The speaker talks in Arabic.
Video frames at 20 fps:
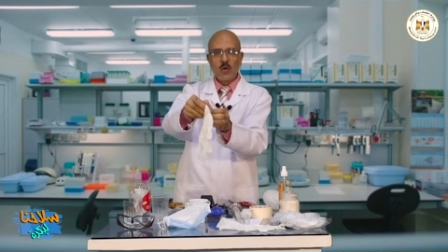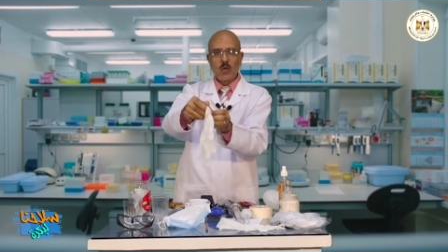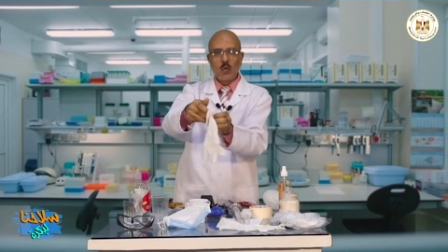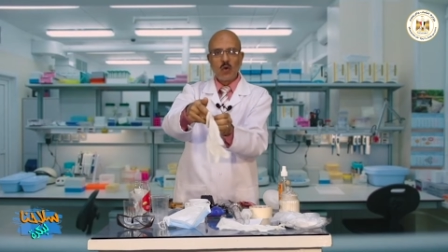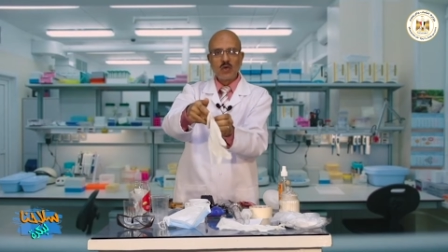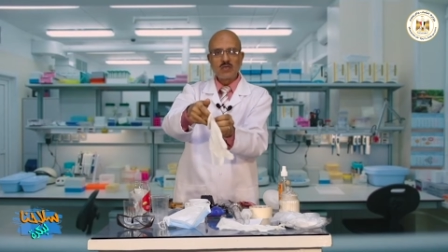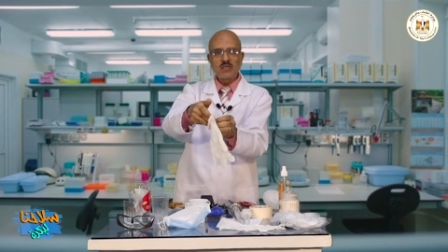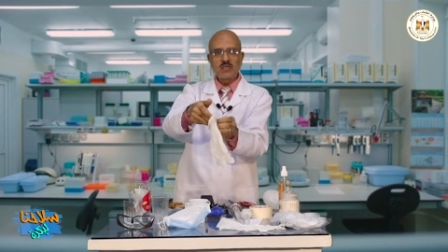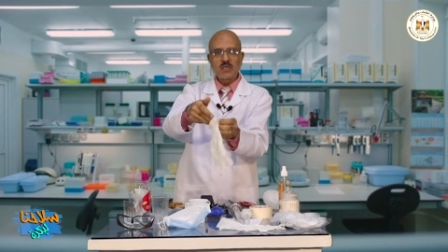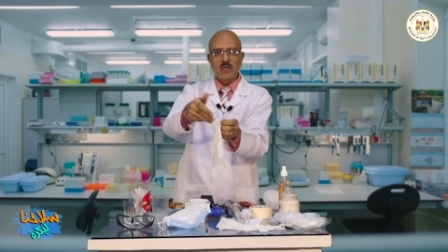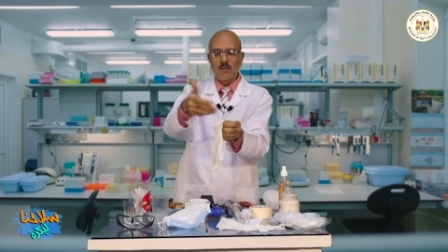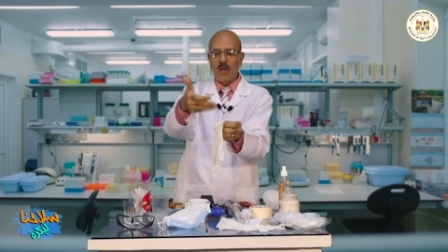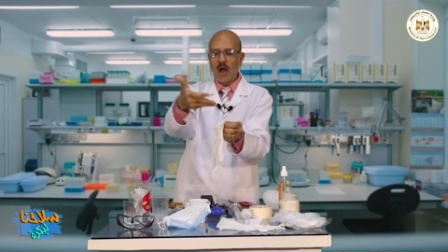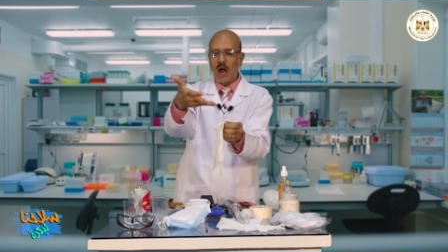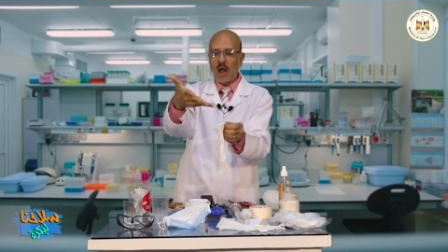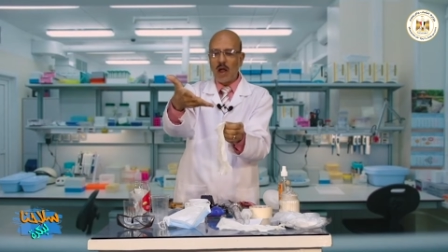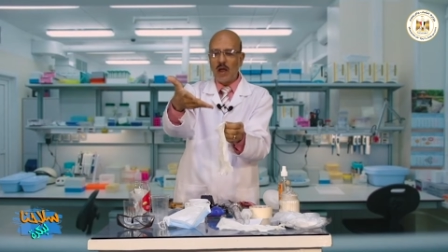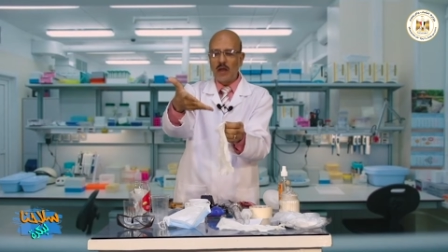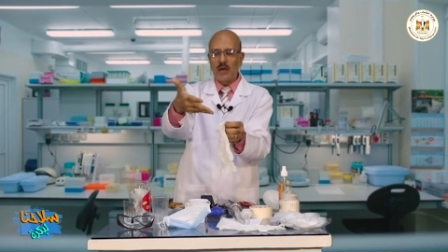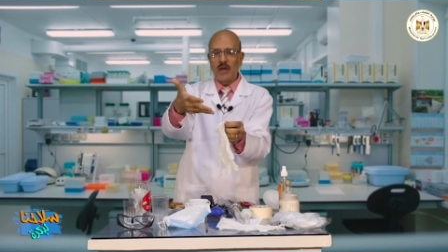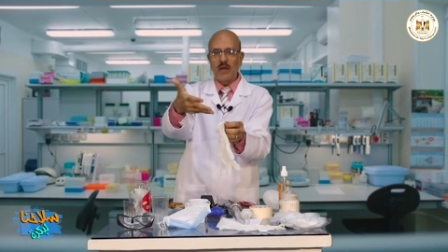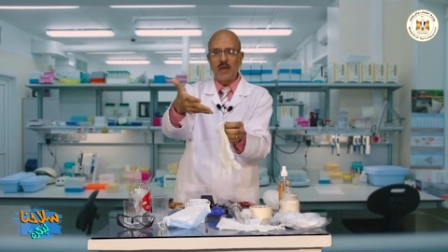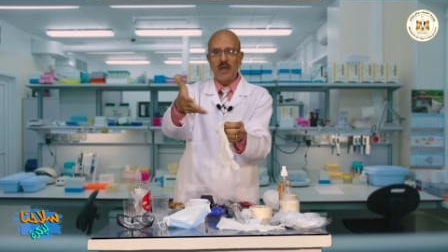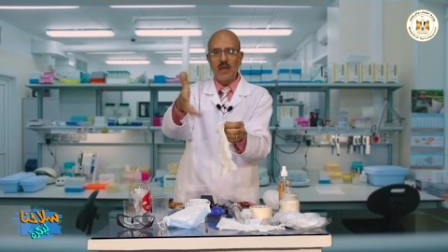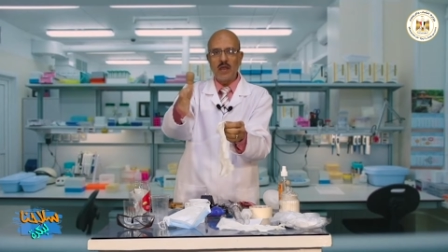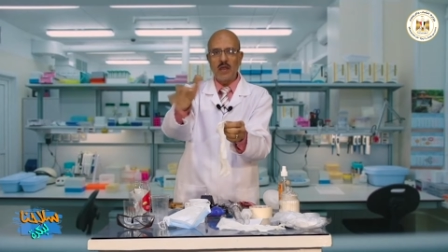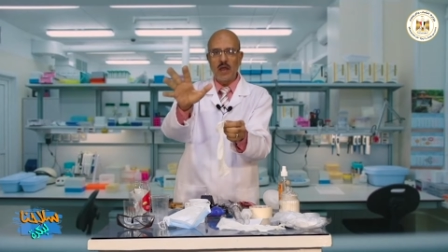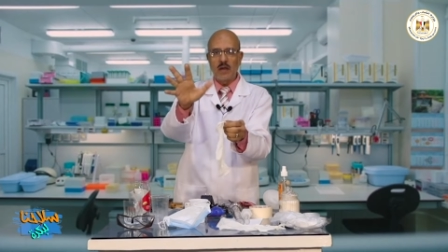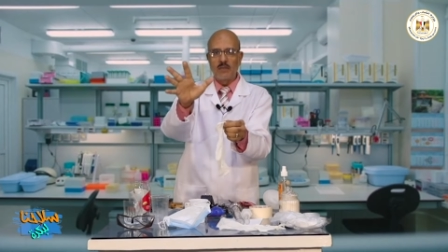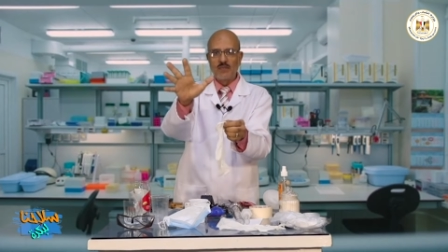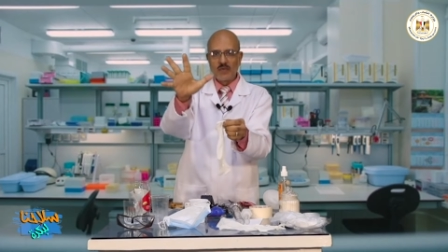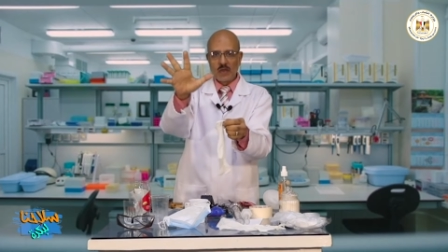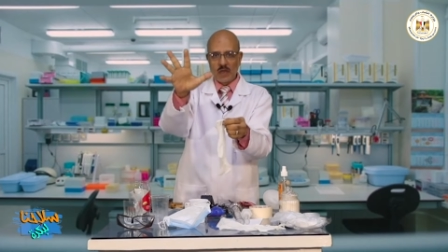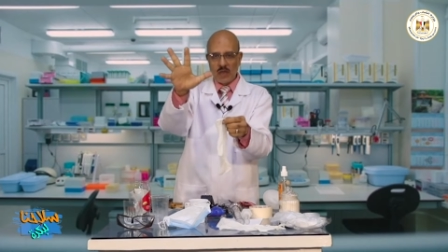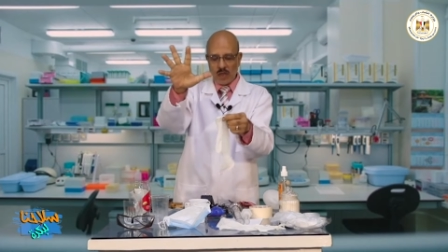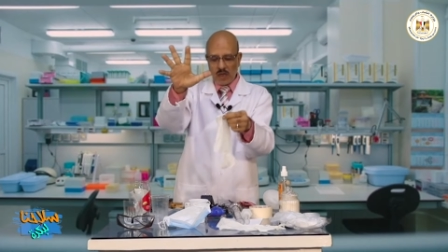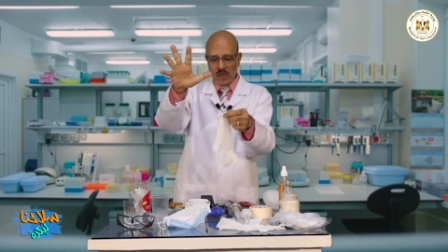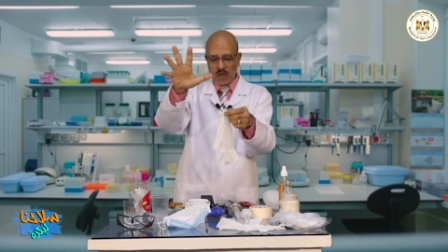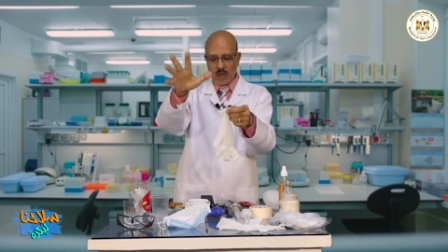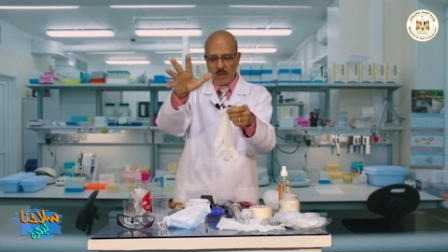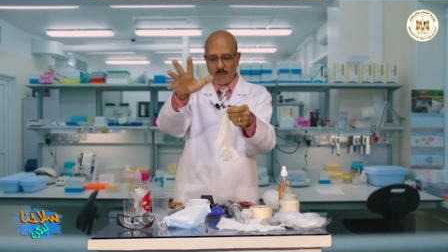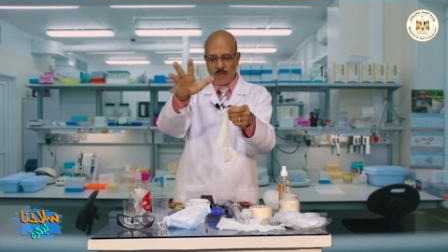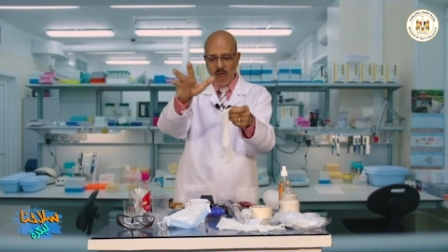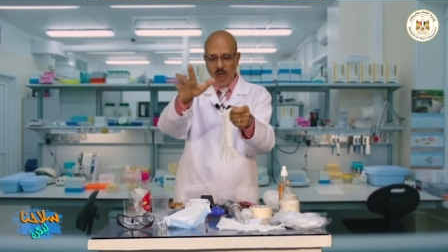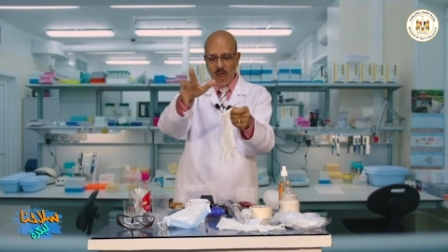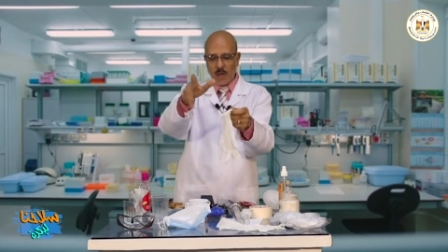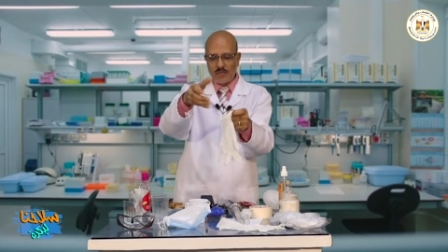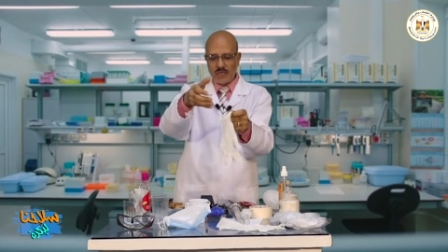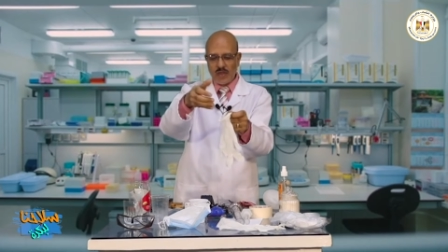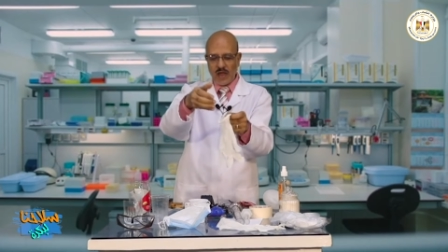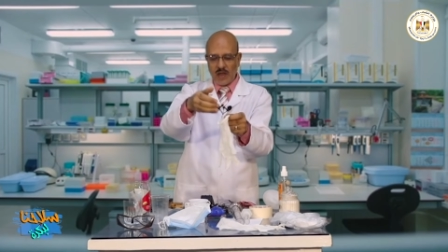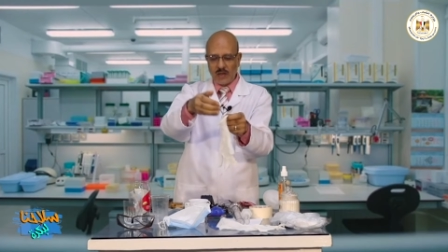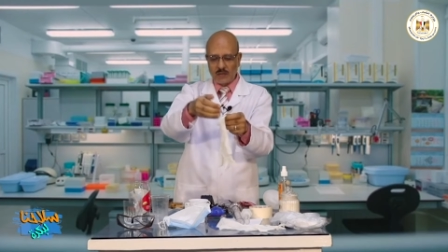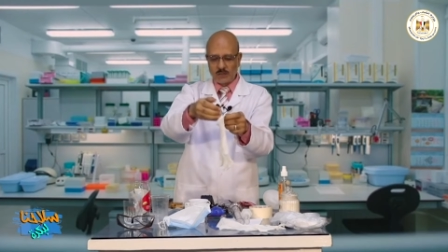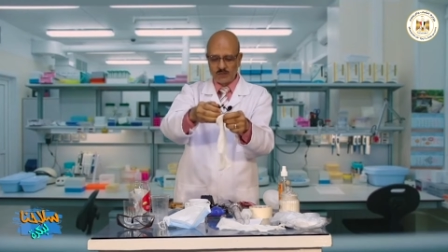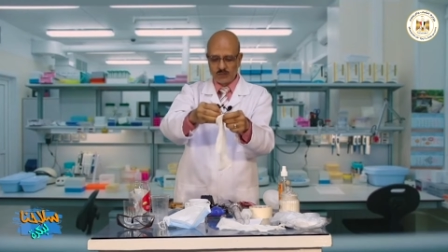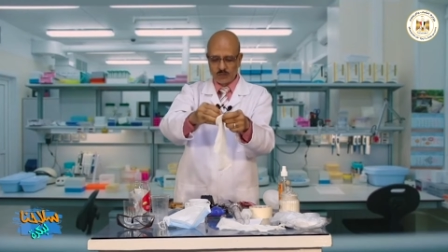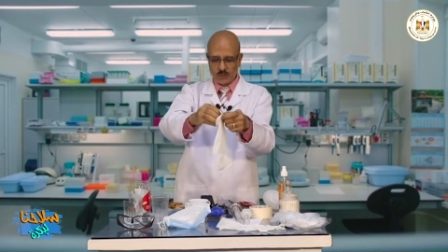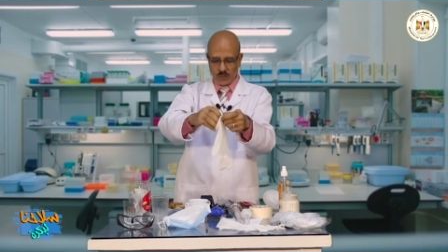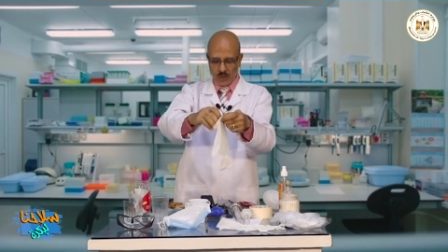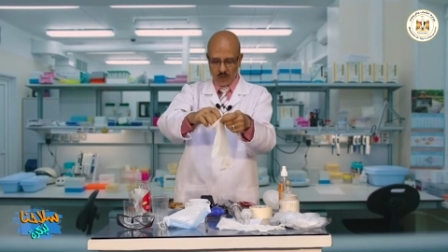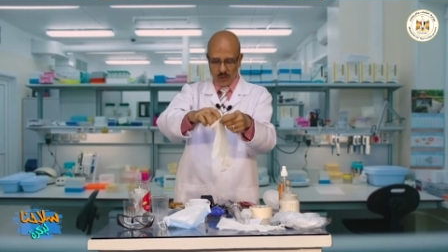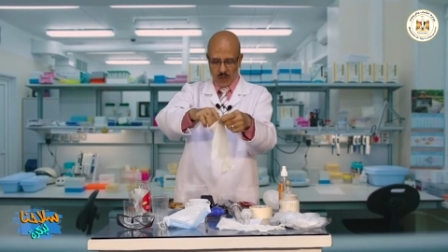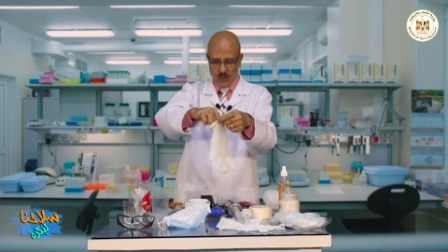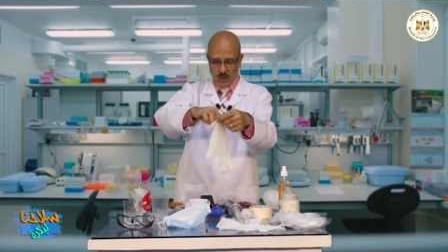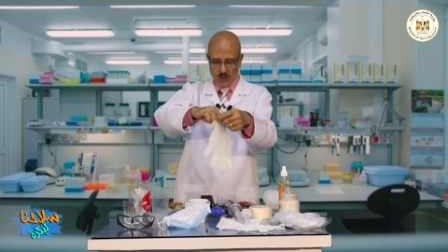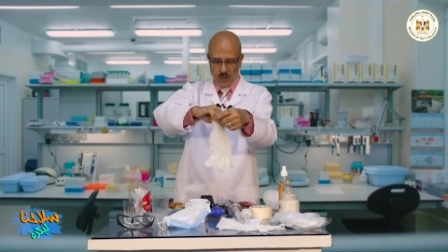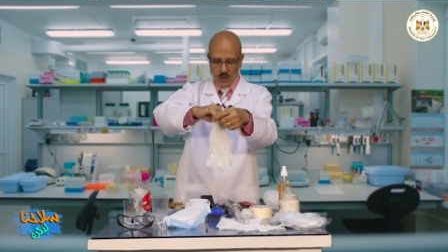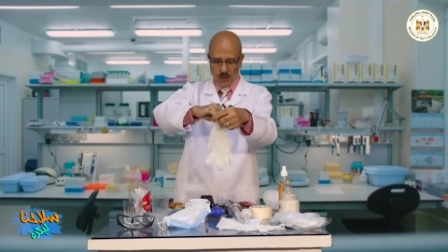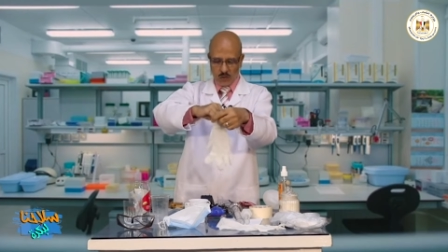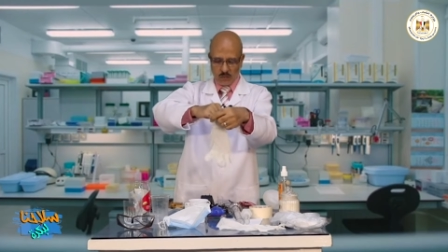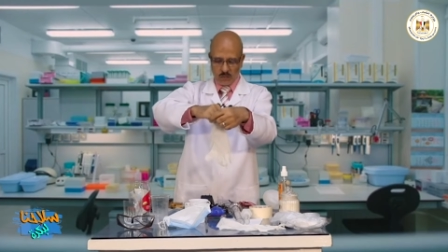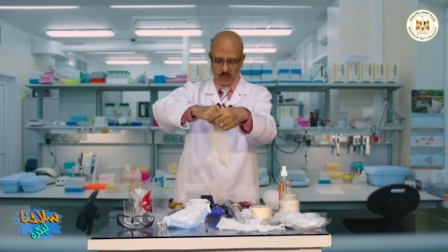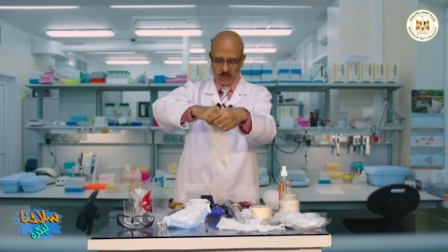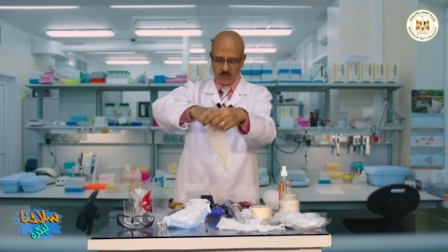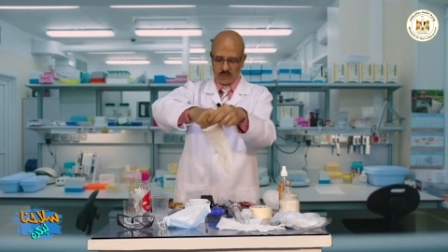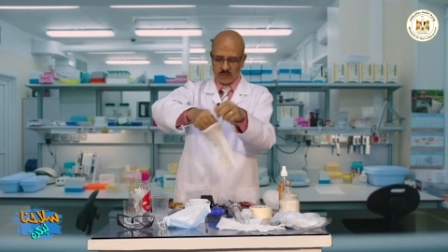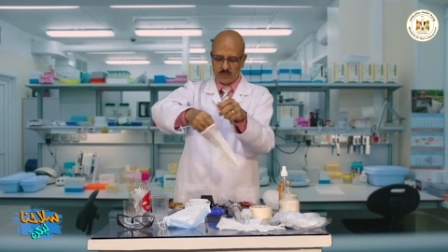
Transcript: والصباع اللي هي الابهام ده اهو